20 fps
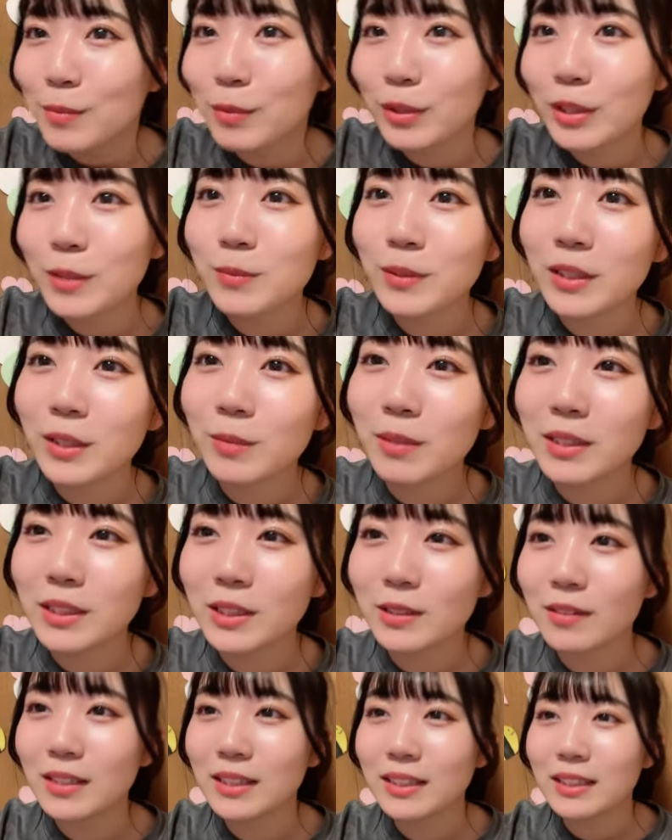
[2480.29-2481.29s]

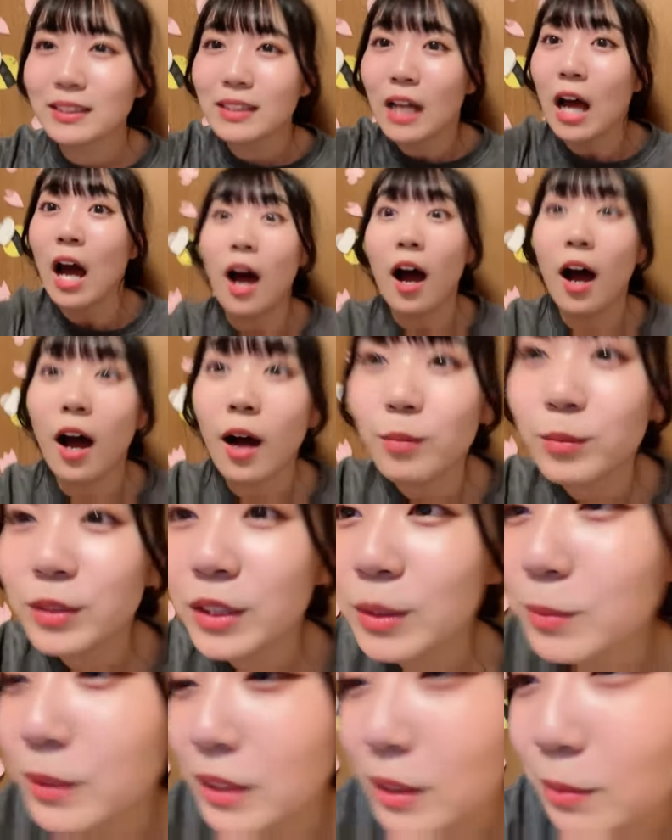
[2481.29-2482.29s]
ムキムキマッチワンちゃ
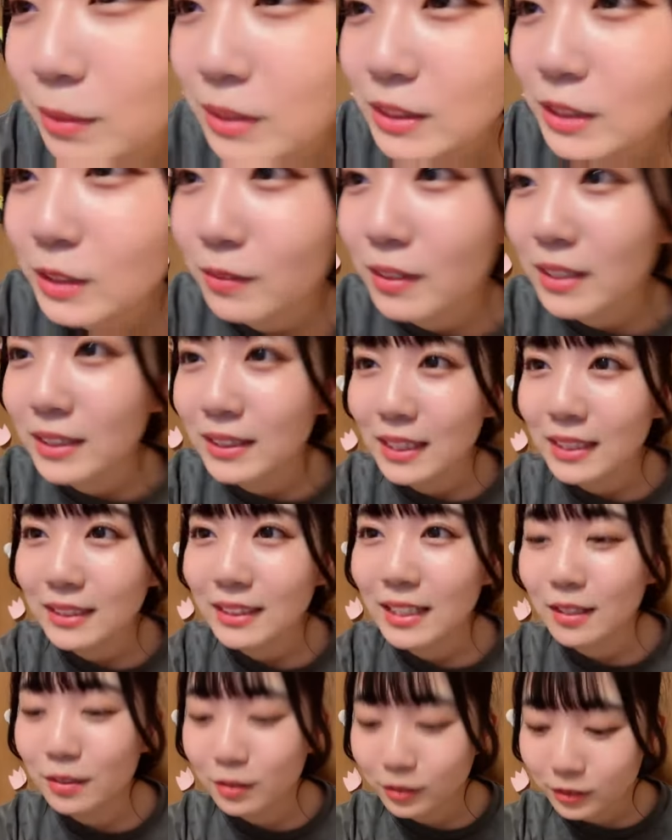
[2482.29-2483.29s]
ムキムキマッチワン
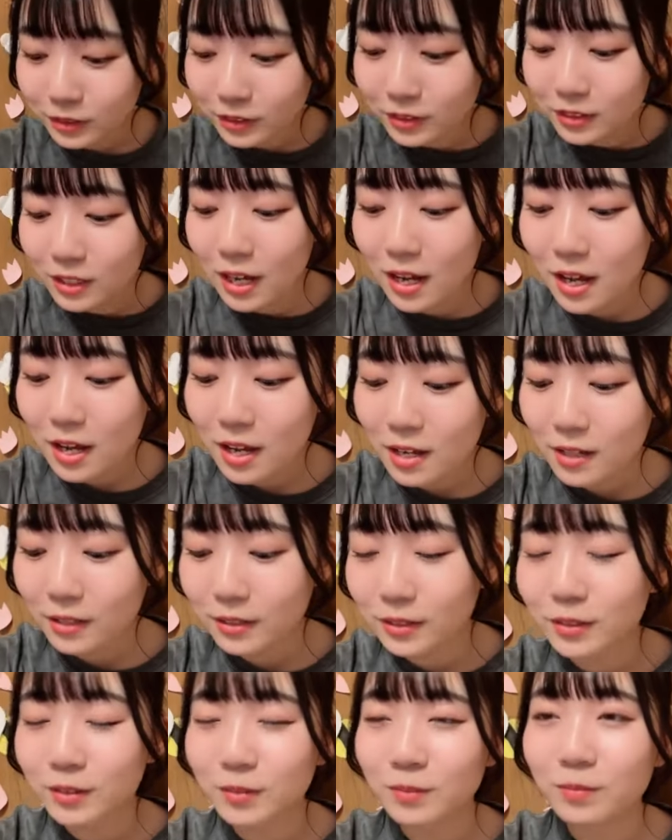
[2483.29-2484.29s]
ちゃさん、
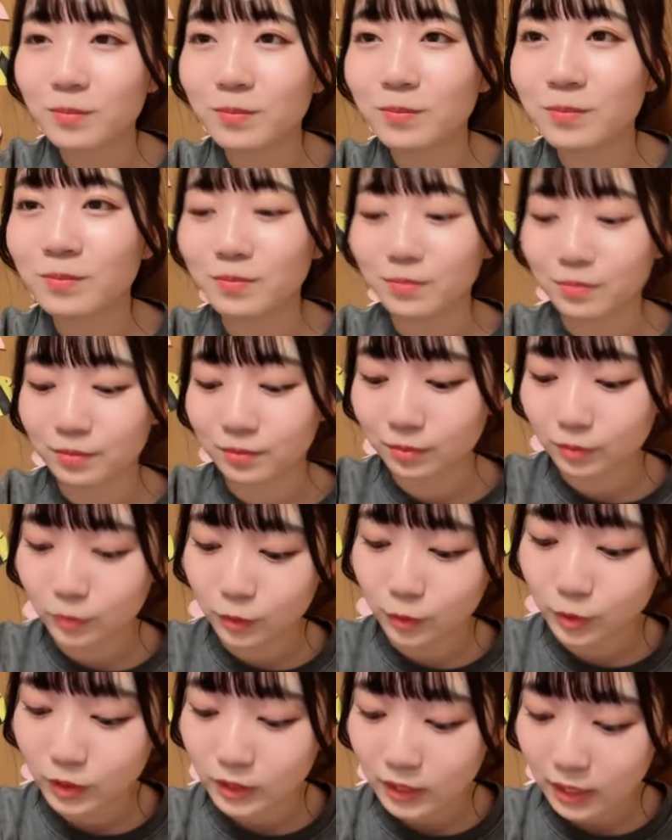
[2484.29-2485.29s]
ロックンロール。
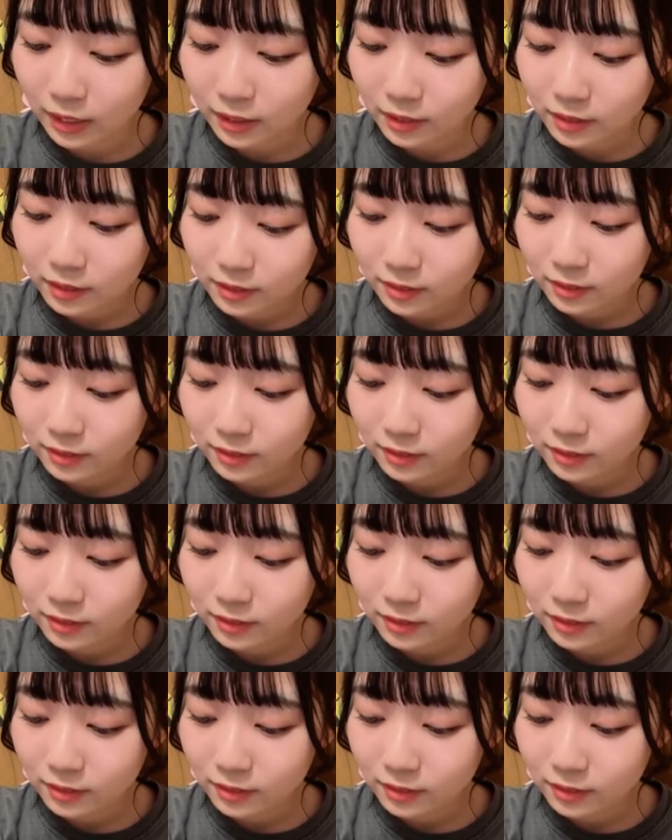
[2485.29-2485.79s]
どうした